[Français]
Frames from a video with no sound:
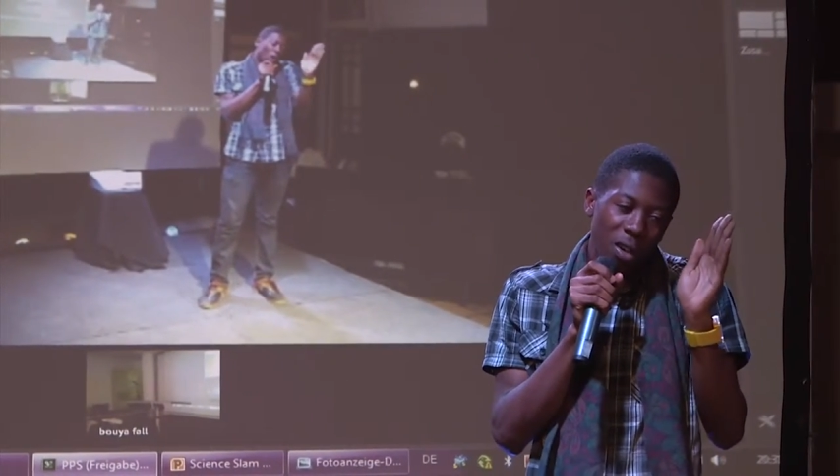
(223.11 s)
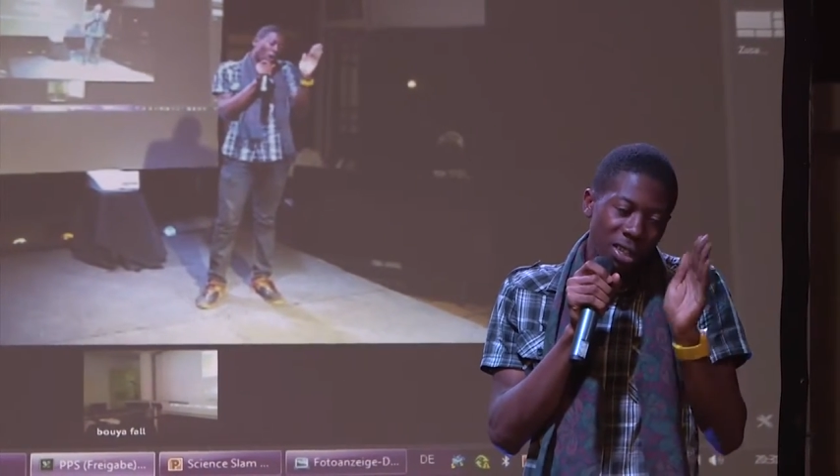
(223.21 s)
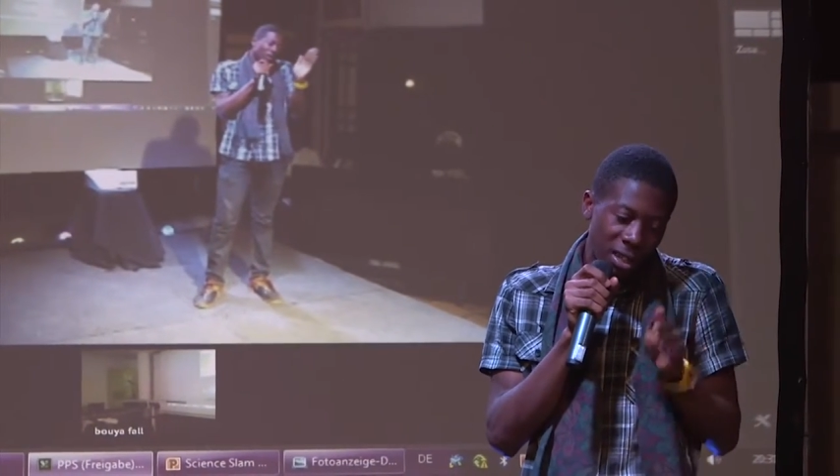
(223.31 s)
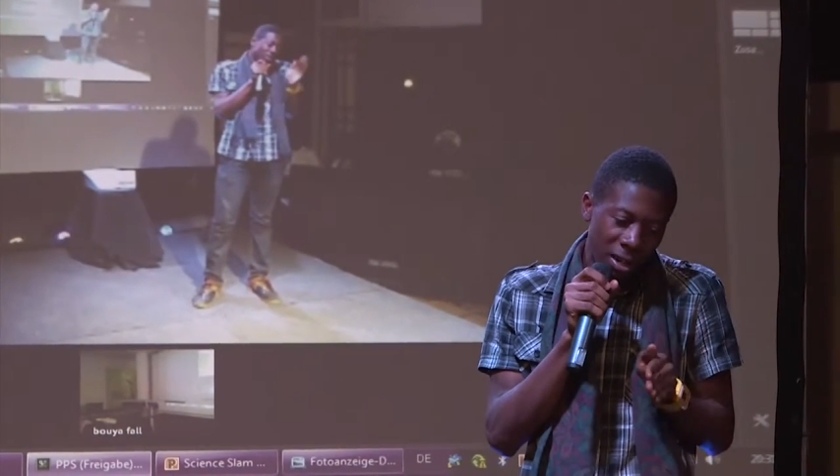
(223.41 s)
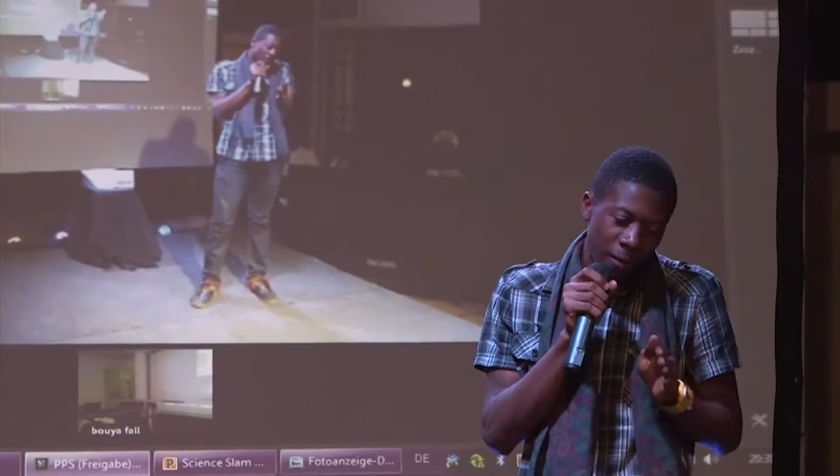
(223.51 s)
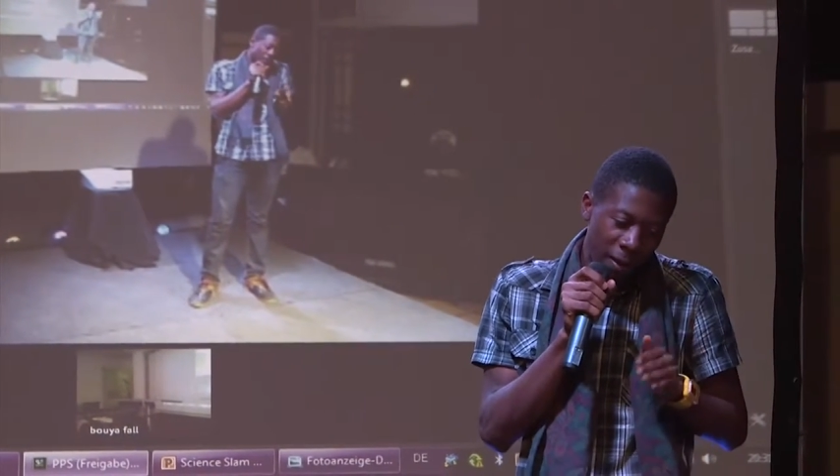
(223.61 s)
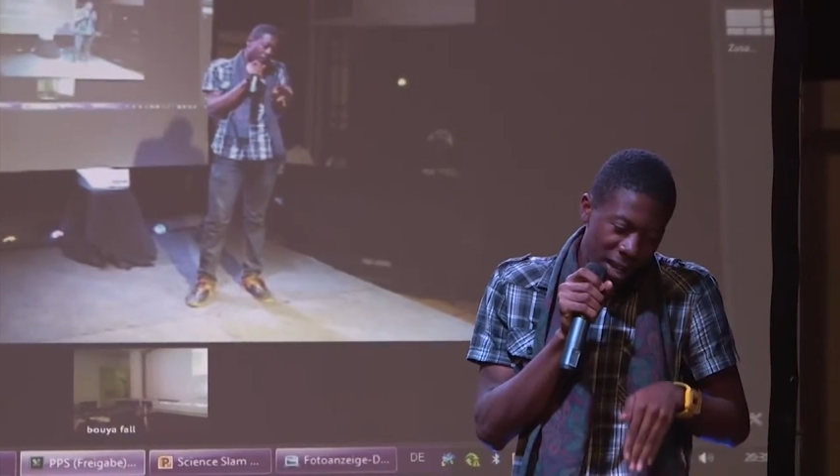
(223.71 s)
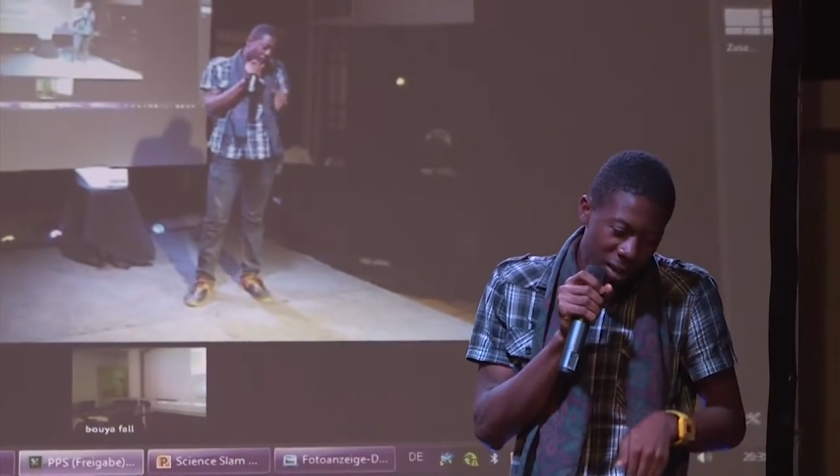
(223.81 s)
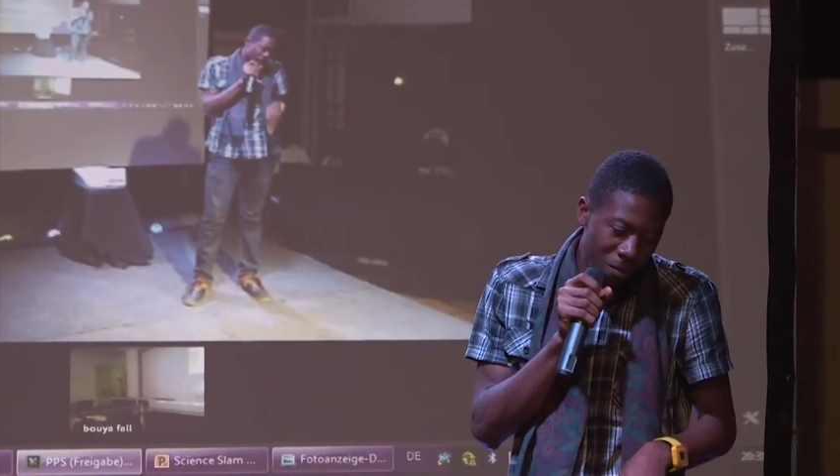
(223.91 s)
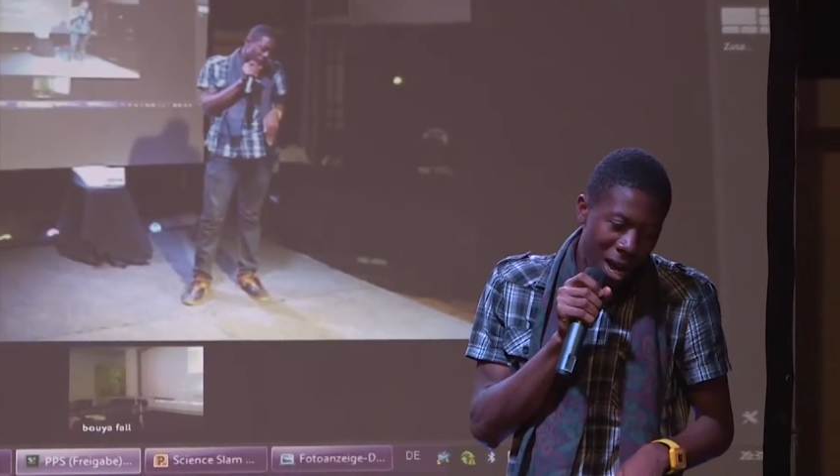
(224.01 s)
il se réveille,
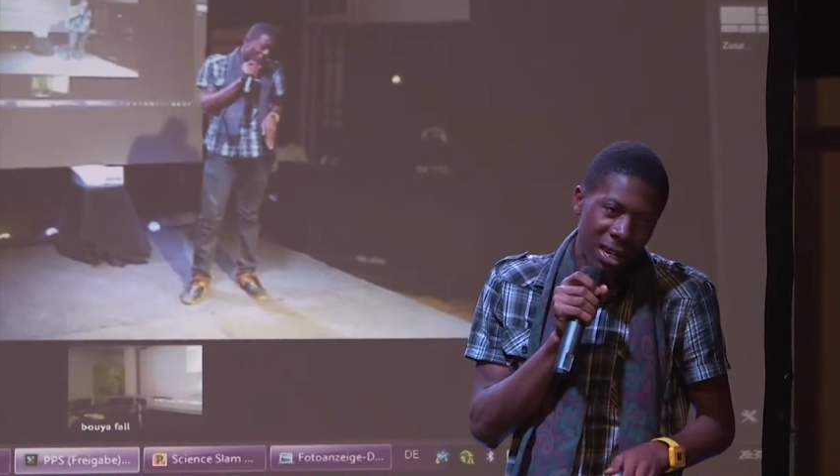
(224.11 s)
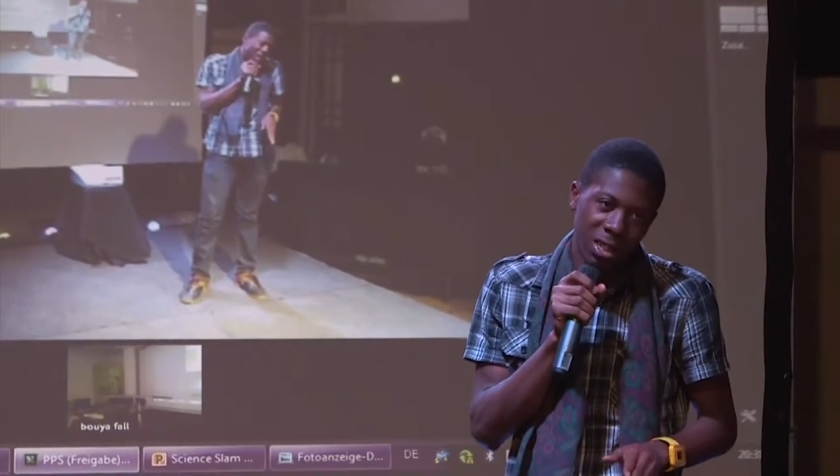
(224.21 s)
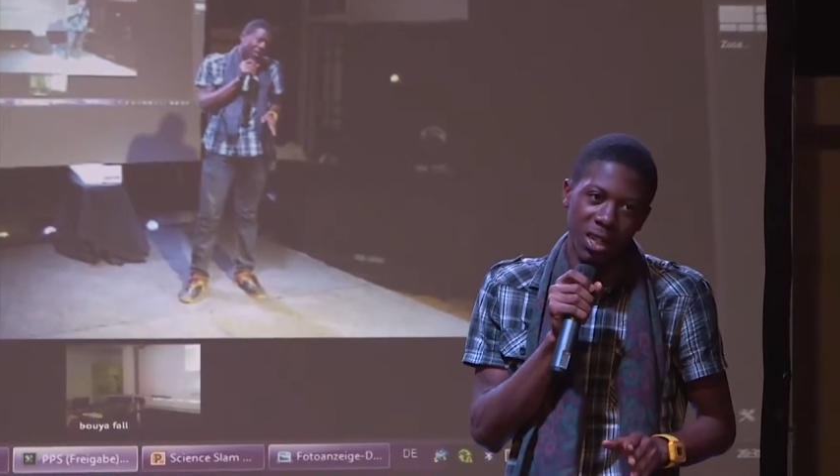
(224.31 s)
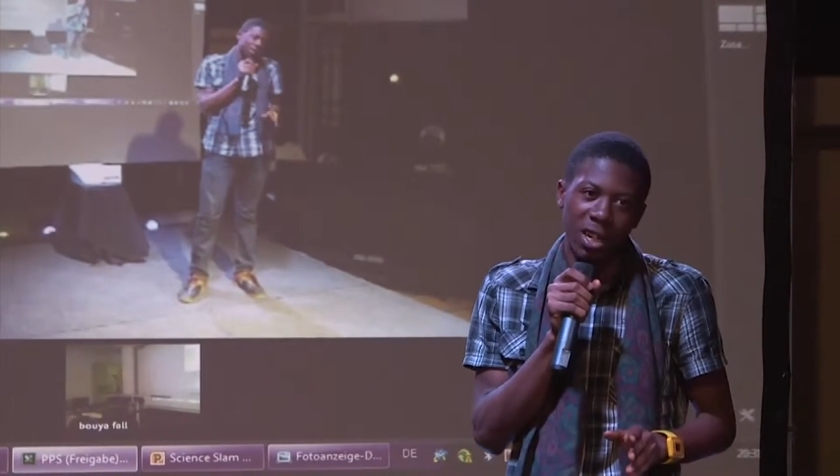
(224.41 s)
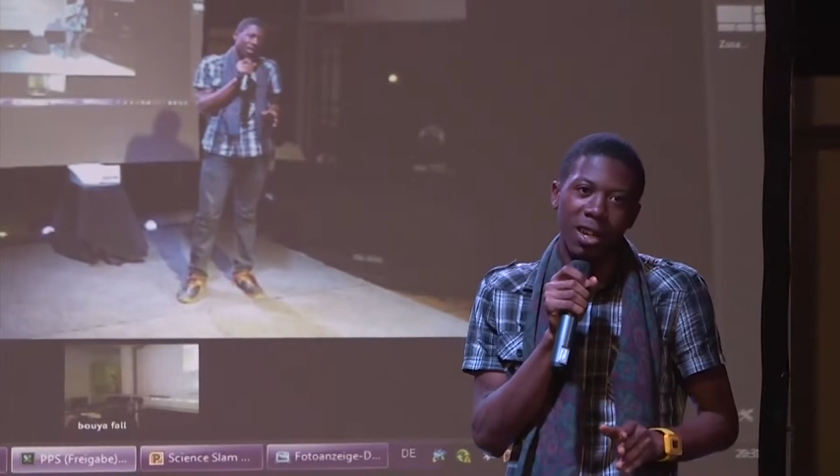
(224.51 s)
il mange.